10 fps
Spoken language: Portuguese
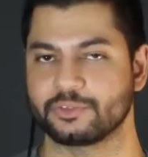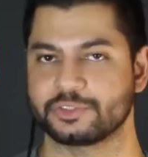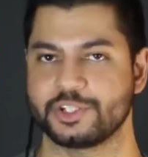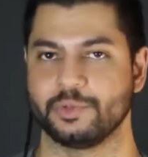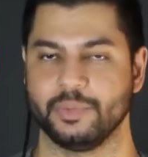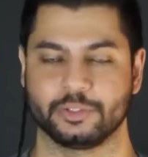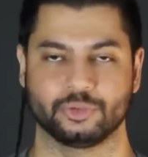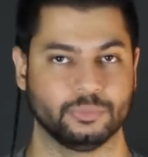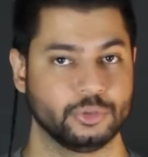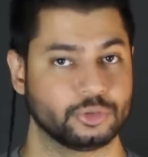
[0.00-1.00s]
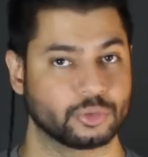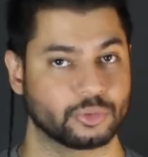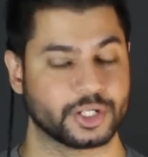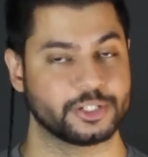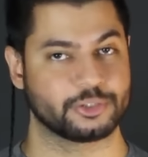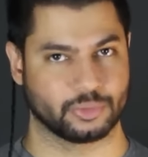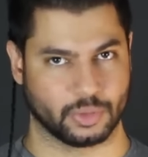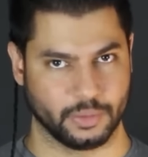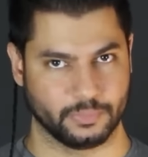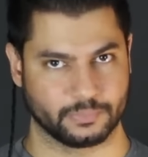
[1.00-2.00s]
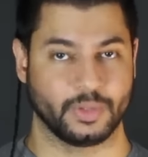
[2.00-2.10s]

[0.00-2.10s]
que era um sentimento muito contraditório.